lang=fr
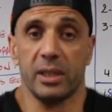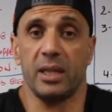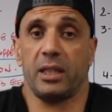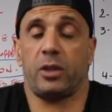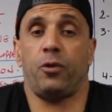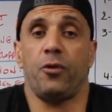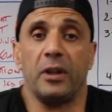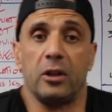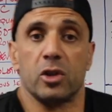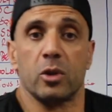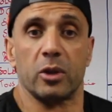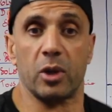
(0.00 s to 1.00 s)
C'est-à-dire, si vous faites le
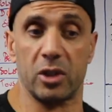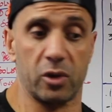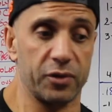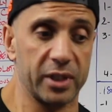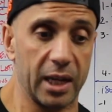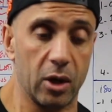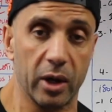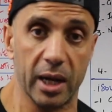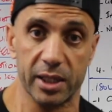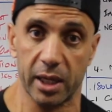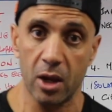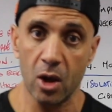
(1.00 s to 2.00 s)
squat, qu'est-ce que vous allez
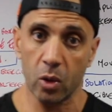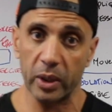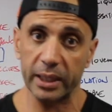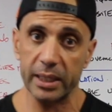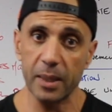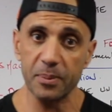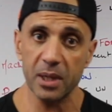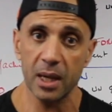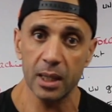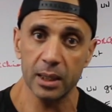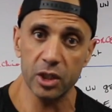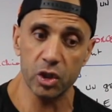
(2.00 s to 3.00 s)
engager Quadriceps,
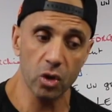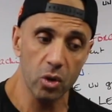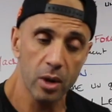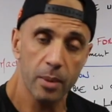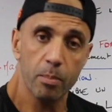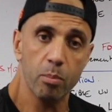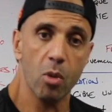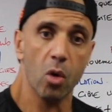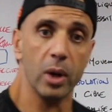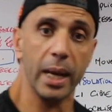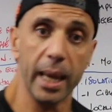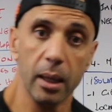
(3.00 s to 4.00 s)
l'ischio,
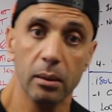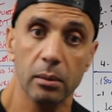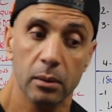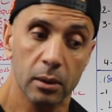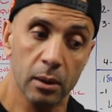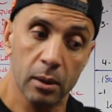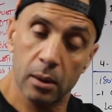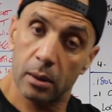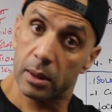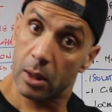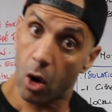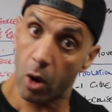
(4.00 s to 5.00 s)
mollet,
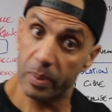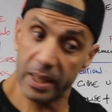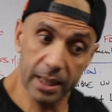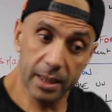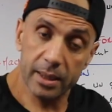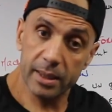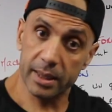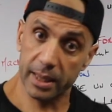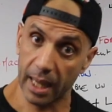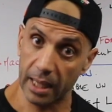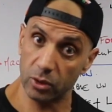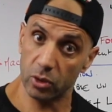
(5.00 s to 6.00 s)
oblique,
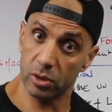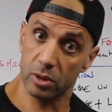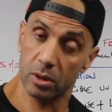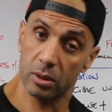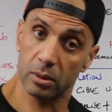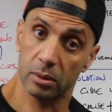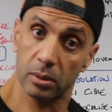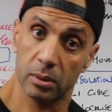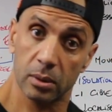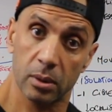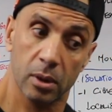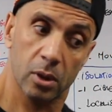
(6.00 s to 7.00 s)
serratus.
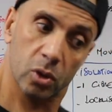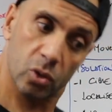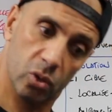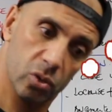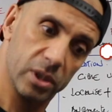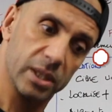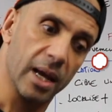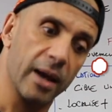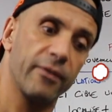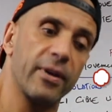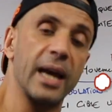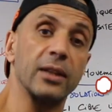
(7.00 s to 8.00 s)
Tout
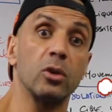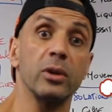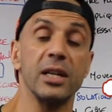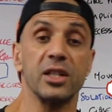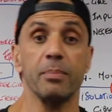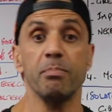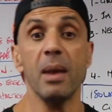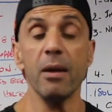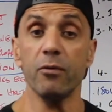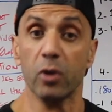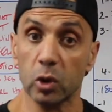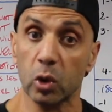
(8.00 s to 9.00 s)
ça va être engagé,
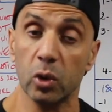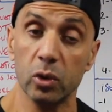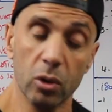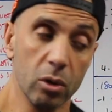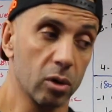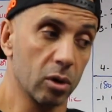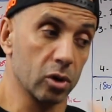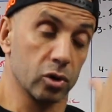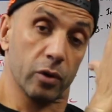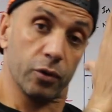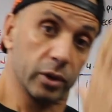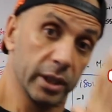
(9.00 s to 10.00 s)
même votre dos.
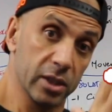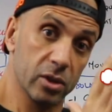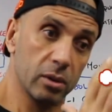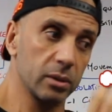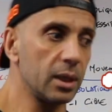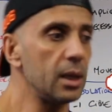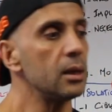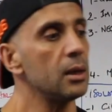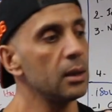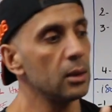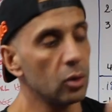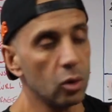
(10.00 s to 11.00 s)
Lorsque vous descendez,
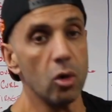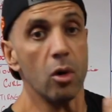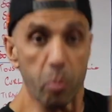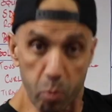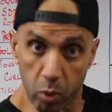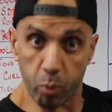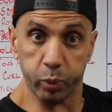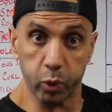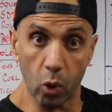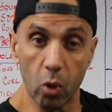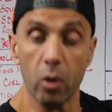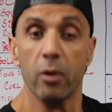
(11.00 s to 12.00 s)
le
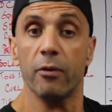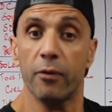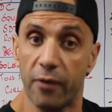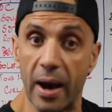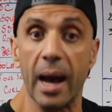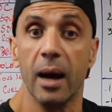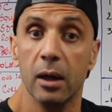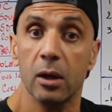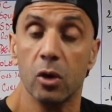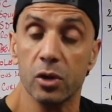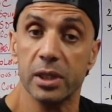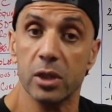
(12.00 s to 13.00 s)
dos va
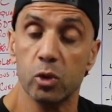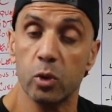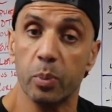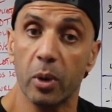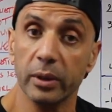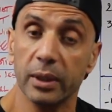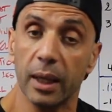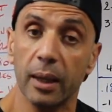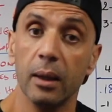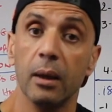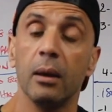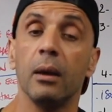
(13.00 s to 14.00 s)
aussi supporter
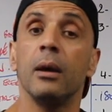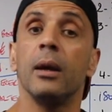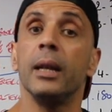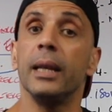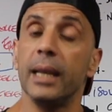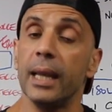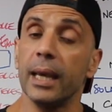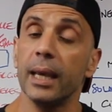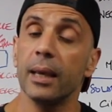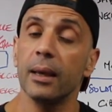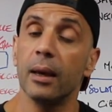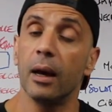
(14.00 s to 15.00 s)
euh,
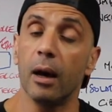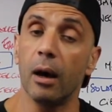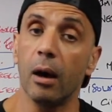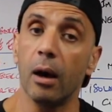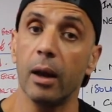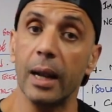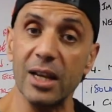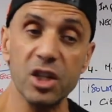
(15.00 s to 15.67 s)
la